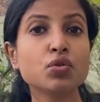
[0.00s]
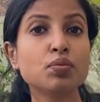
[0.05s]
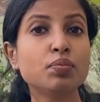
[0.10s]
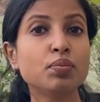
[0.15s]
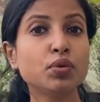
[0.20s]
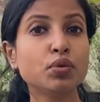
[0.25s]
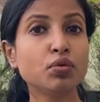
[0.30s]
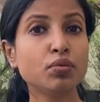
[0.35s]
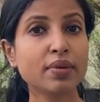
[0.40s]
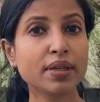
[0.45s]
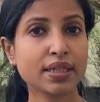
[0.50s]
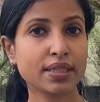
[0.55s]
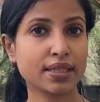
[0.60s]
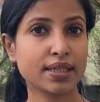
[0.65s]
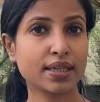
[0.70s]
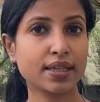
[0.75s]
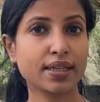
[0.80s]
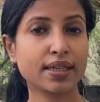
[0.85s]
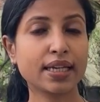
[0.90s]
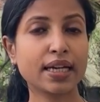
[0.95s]
ब्लूमिंग्स
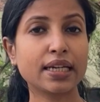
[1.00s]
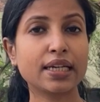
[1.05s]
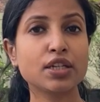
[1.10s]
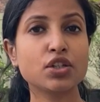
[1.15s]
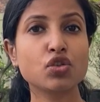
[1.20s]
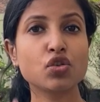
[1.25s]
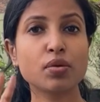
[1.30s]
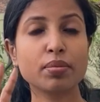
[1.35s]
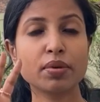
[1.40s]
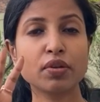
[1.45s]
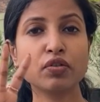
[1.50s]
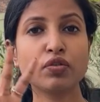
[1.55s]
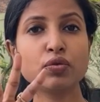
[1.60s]
हैं यानी जो आपके